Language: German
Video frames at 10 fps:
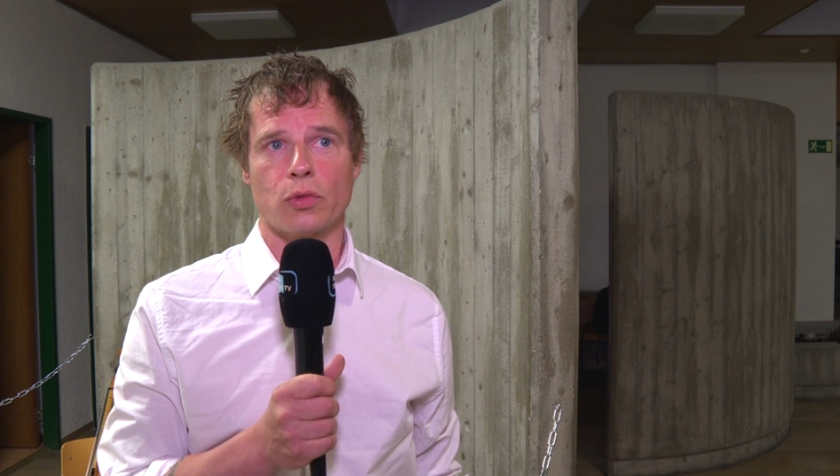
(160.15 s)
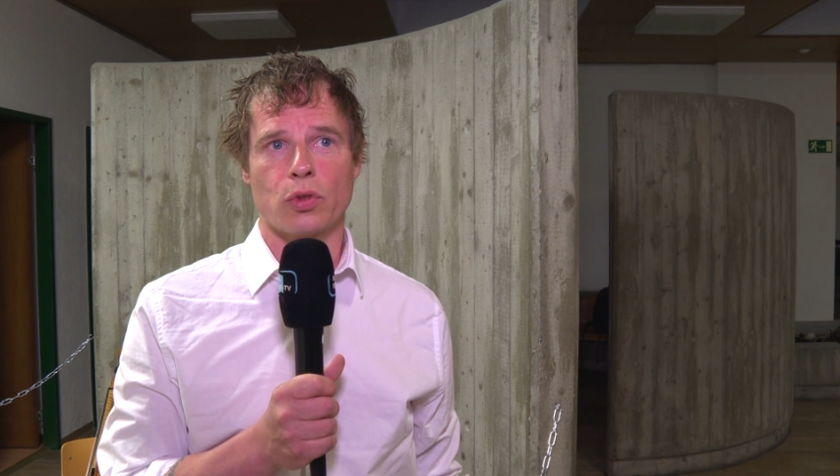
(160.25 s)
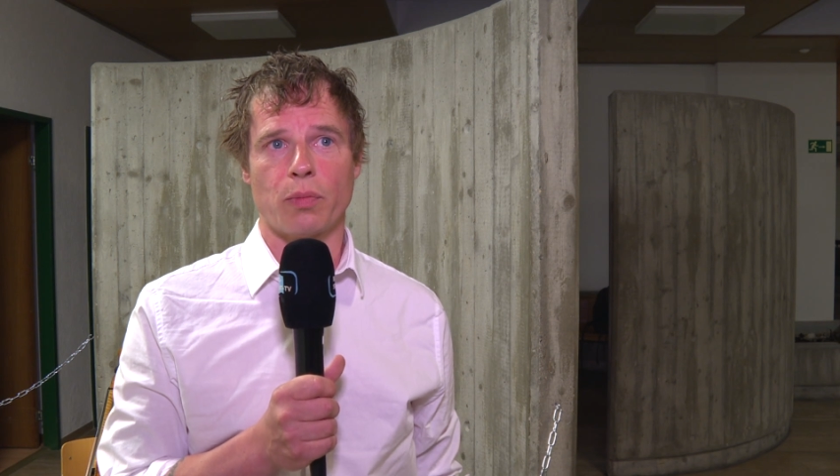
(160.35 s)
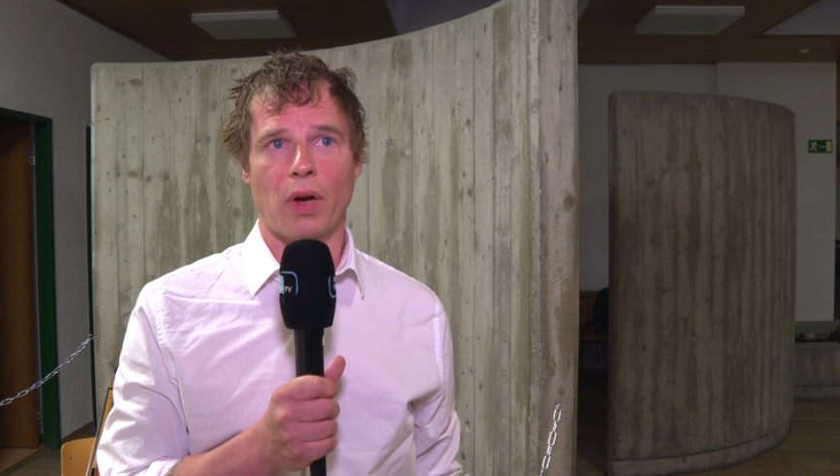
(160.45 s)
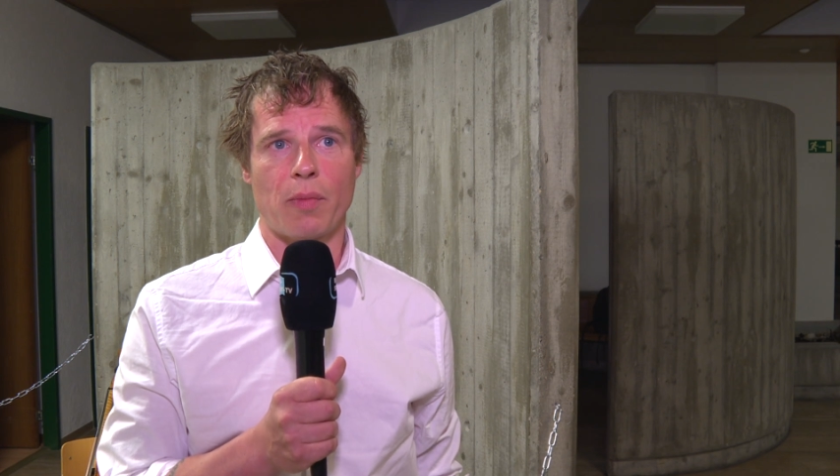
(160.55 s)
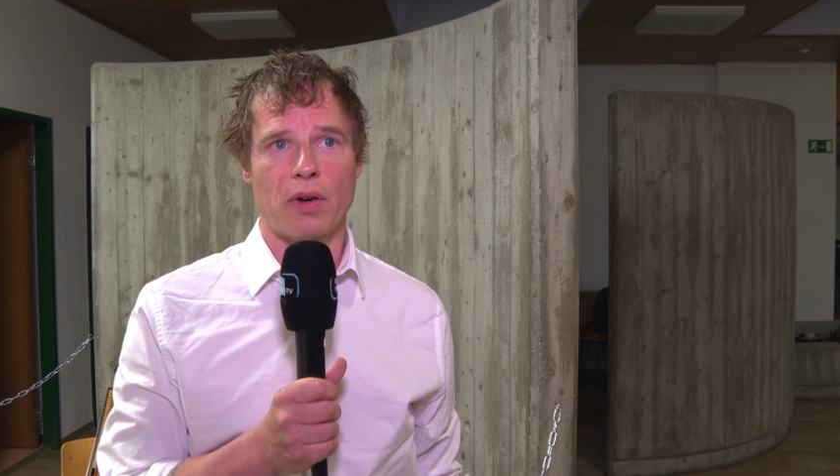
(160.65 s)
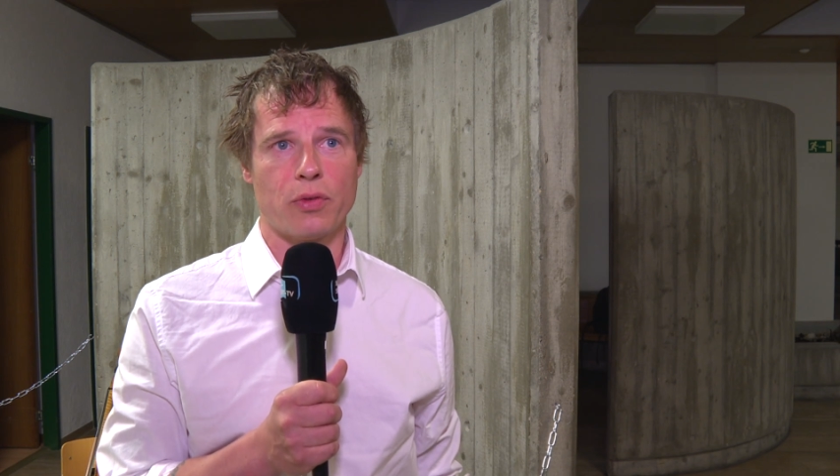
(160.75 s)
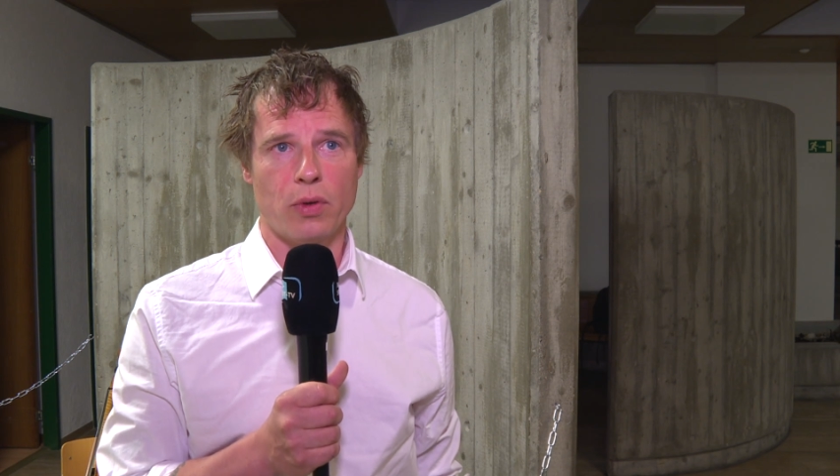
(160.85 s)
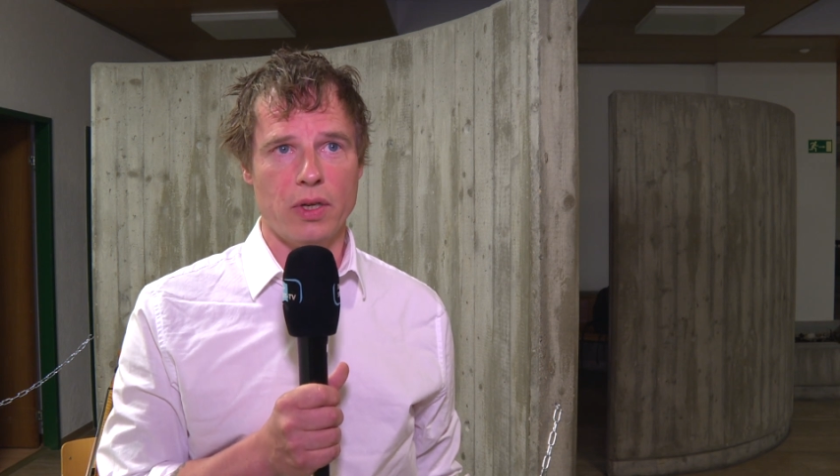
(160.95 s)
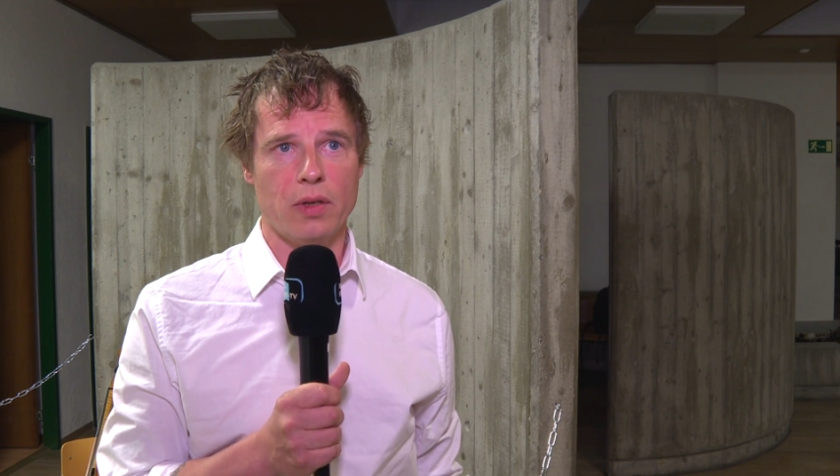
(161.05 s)
schon ein paar Mal
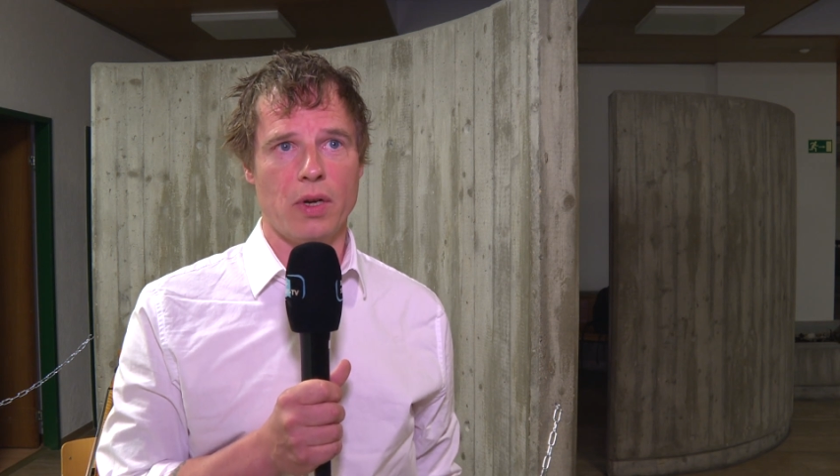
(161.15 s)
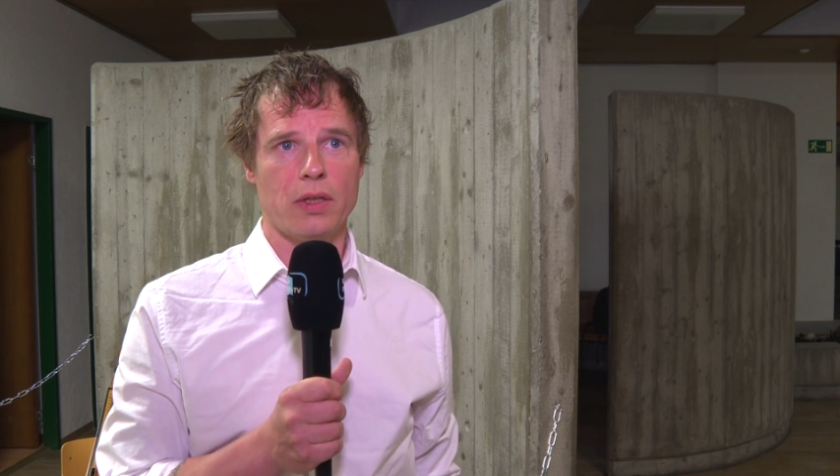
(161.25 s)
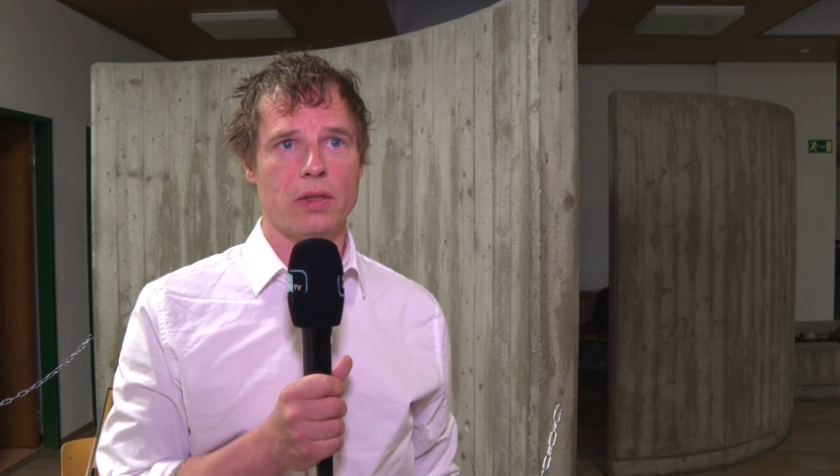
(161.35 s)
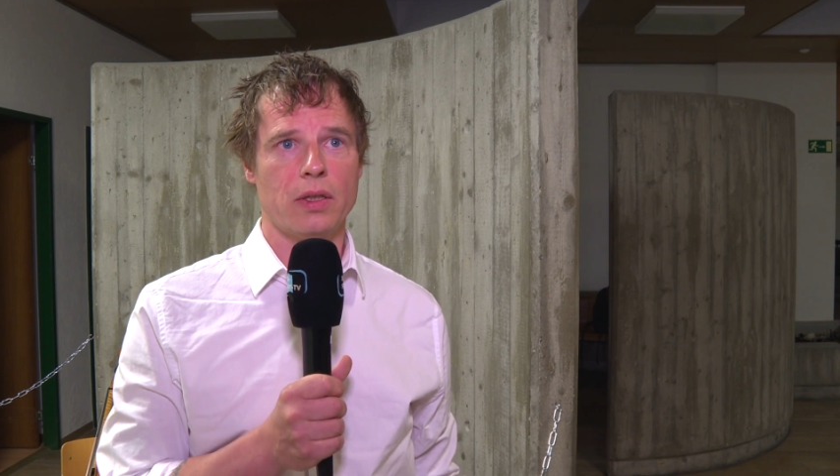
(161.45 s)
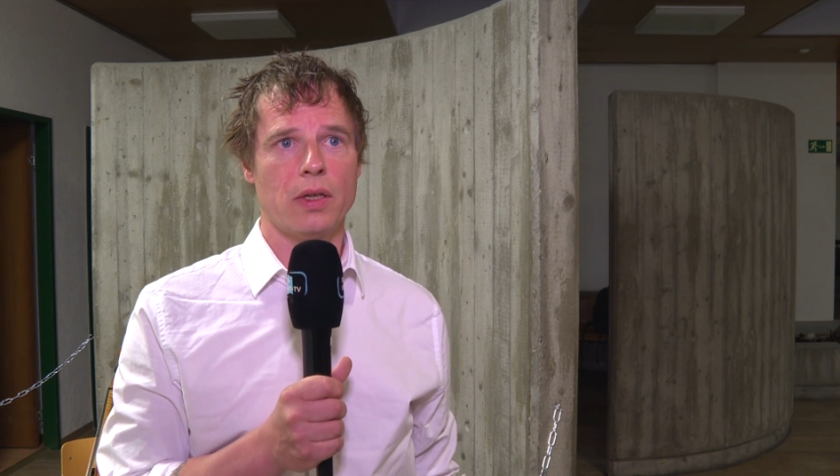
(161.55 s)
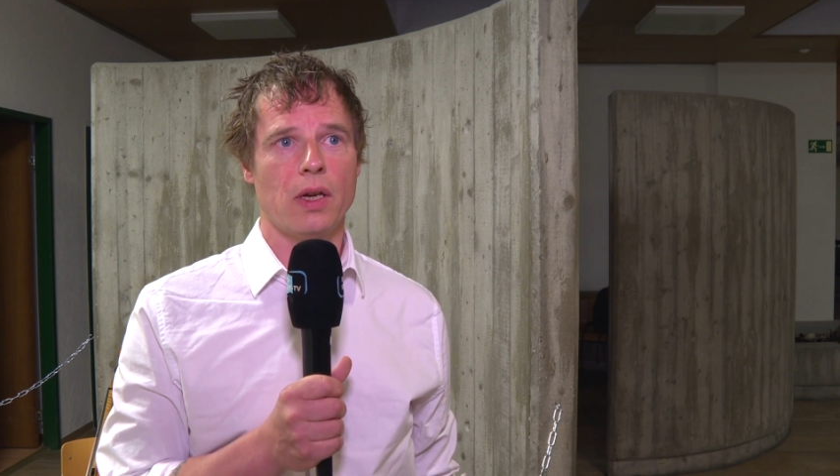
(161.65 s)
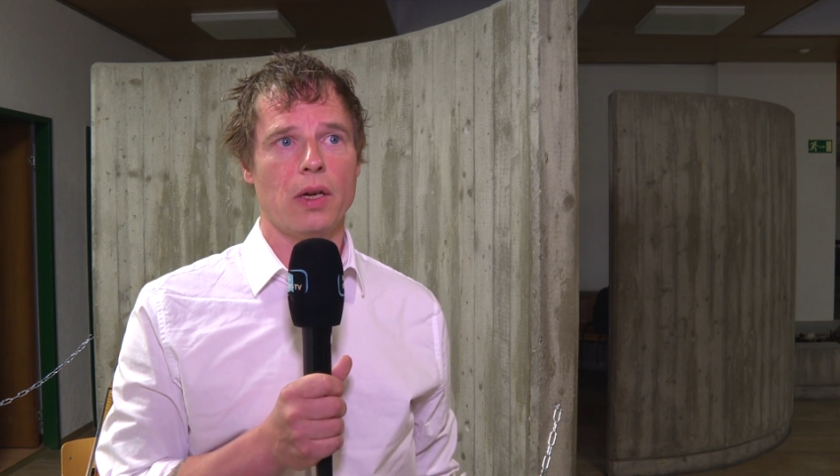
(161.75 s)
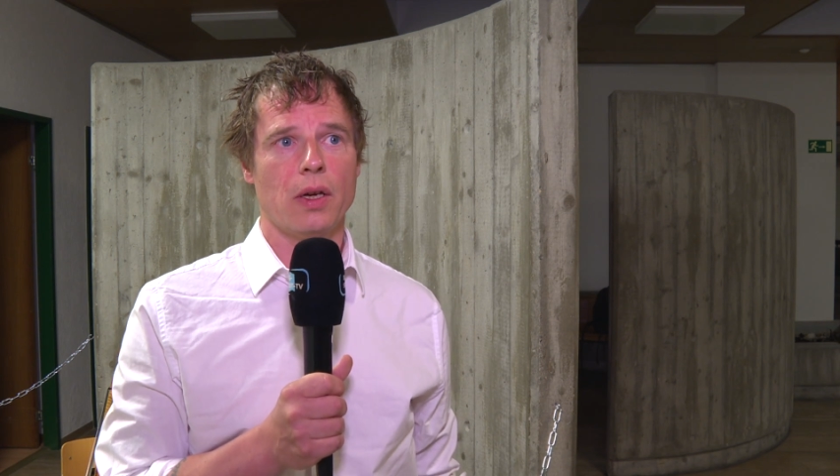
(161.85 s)
vorher gemacht hat,